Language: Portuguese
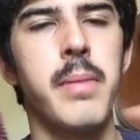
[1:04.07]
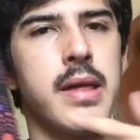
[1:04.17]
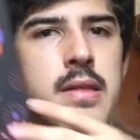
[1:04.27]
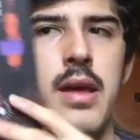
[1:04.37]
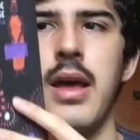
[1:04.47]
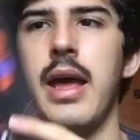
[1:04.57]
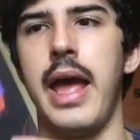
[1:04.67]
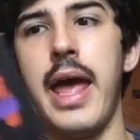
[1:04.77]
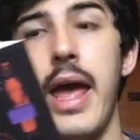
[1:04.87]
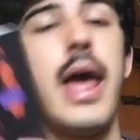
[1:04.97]
mas
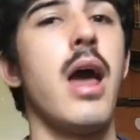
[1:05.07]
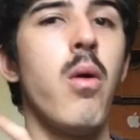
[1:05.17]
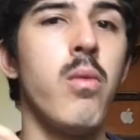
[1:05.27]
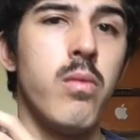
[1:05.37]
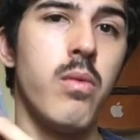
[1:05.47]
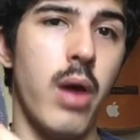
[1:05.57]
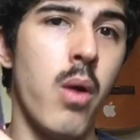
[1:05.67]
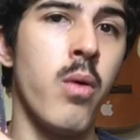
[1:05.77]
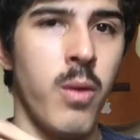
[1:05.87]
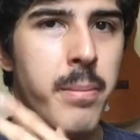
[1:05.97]
é, é, um, é
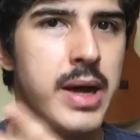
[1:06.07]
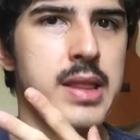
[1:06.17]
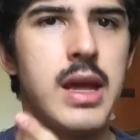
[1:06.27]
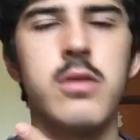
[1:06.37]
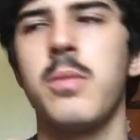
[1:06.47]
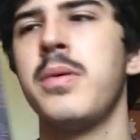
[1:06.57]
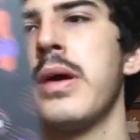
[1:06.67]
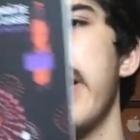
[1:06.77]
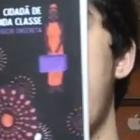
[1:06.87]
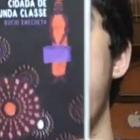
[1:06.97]
um romance
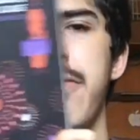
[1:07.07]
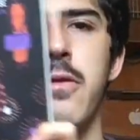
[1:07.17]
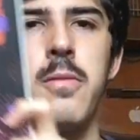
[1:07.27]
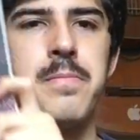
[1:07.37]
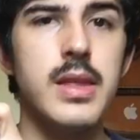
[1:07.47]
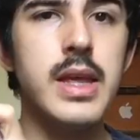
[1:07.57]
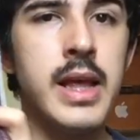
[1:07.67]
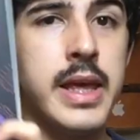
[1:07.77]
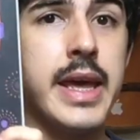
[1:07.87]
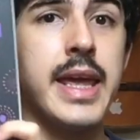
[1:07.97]
autobiográfico.
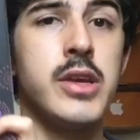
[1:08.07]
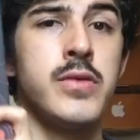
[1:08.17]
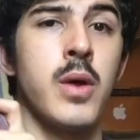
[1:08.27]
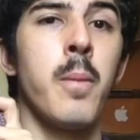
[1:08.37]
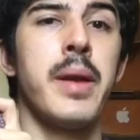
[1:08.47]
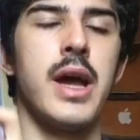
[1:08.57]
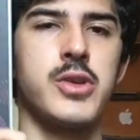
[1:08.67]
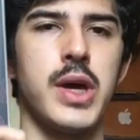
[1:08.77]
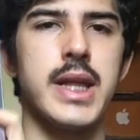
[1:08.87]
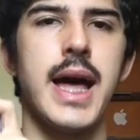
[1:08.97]
E aqui a gente acompanha a
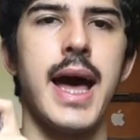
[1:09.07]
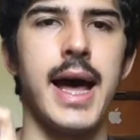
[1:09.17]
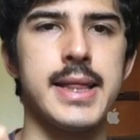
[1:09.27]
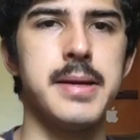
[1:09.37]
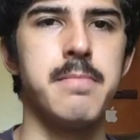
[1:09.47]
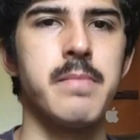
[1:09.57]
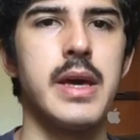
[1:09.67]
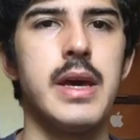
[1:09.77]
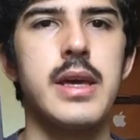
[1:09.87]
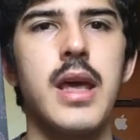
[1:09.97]
história da Ada,
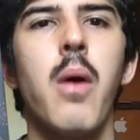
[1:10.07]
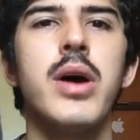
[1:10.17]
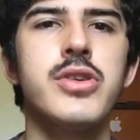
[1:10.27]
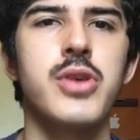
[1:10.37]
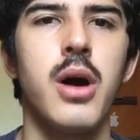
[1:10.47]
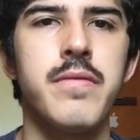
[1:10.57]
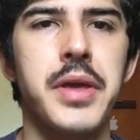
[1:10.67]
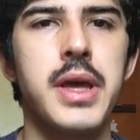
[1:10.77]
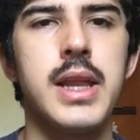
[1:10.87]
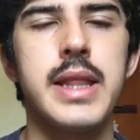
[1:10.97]
que é uma
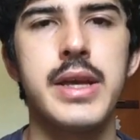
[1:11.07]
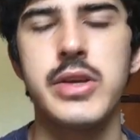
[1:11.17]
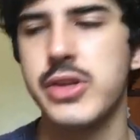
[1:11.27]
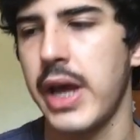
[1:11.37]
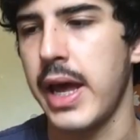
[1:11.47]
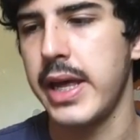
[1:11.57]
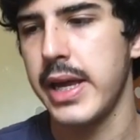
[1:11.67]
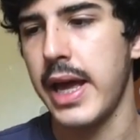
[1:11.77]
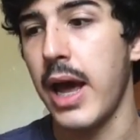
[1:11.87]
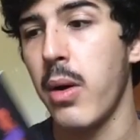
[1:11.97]
jovem ali da Nigéria,
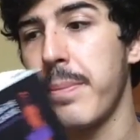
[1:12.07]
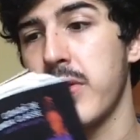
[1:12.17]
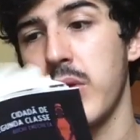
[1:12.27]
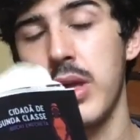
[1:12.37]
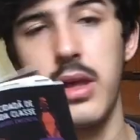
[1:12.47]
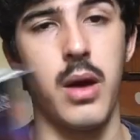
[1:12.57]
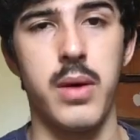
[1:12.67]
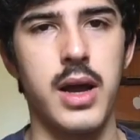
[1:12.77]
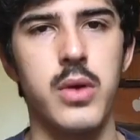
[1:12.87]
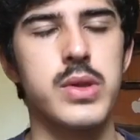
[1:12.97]
é uma pessoa que é uma
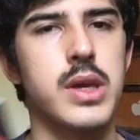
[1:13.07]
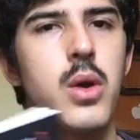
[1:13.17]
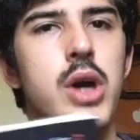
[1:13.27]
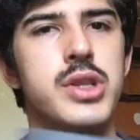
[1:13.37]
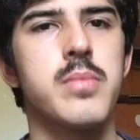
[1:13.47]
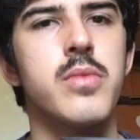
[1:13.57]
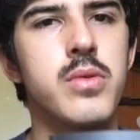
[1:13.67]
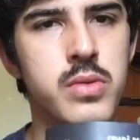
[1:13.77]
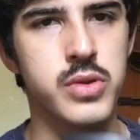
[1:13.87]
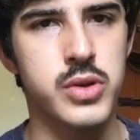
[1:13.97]
garota que gosta
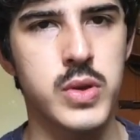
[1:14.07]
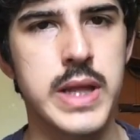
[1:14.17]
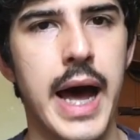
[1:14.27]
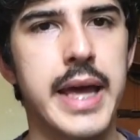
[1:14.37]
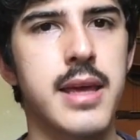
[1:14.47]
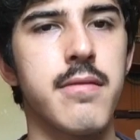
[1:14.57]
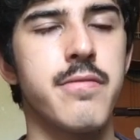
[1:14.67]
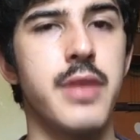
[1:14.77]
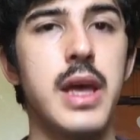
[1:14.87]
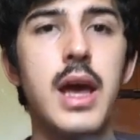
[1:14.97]
muito de estudar e que
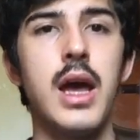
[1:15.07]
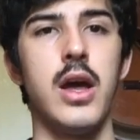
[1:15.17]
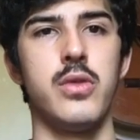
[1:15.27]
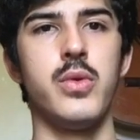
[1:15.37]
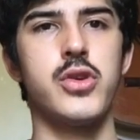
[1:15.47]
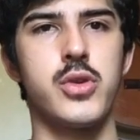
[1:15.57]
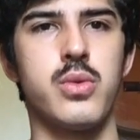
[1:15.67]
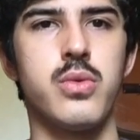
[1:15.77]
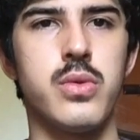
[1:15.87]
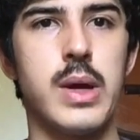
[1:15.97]
vê no
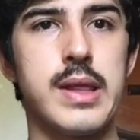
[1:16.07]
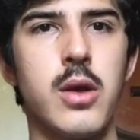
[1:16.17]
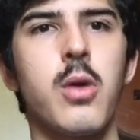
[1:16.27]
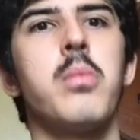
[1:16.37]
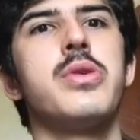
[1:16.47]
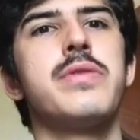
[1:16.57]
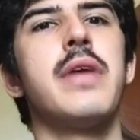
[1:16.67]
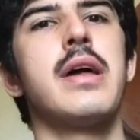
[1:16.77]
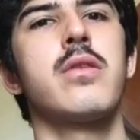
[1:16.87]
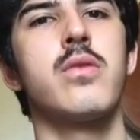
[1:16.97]
estudo, assim como
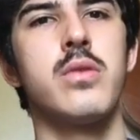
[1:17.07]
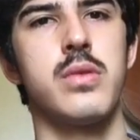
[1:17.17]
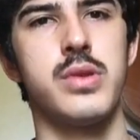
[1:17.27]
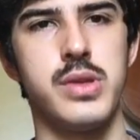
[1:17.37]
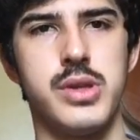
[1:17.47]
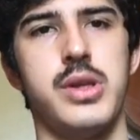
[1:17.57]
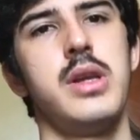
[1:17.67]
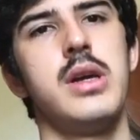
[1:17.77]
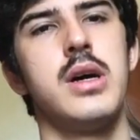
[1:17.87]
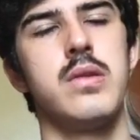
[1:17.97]
diversos outros
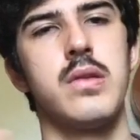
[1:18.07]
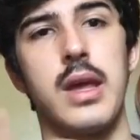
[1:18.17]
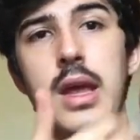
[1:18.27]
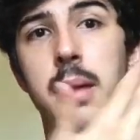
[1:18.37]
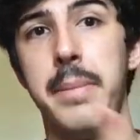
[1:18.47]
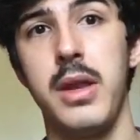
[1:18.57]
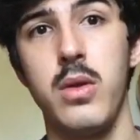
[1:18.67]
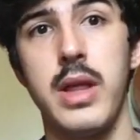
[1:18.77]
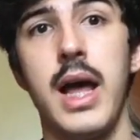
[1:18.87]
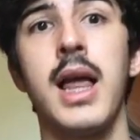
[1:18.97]
nigerianos daquele
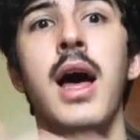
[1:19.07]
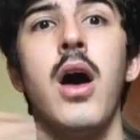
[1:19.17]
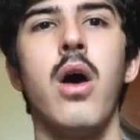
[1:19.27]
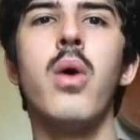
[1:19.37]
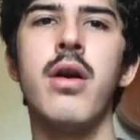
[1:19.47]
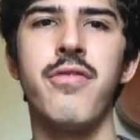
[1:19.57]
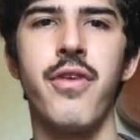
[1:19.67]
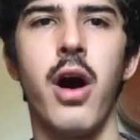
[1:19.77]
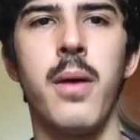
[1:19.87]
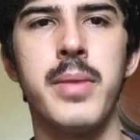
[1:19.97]
período dela, uma
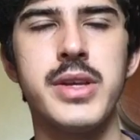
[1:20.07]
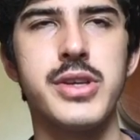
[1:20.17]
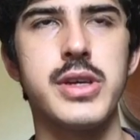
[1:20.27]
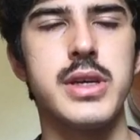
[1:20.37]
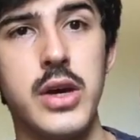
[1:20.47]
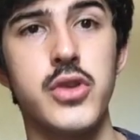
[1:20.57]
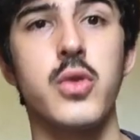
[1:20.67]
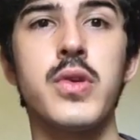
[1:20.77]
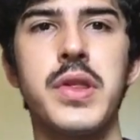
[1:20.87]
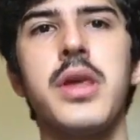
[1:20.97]
forma de, de
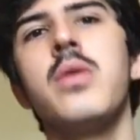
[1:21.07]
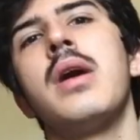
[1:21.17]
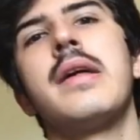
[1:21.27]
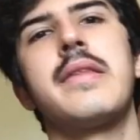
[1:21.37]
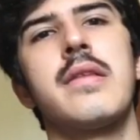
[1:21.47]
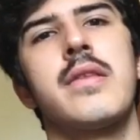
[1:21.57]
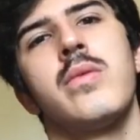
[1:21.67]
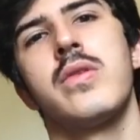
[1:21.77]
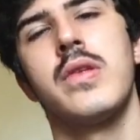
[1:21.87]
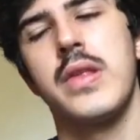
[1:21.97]
conseguir uma ascensão
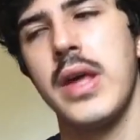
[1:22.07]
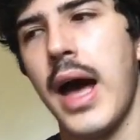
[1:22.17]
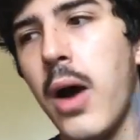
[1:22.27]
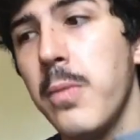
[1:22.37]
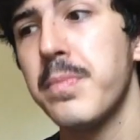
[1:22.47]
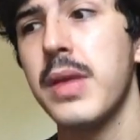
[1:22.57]
social.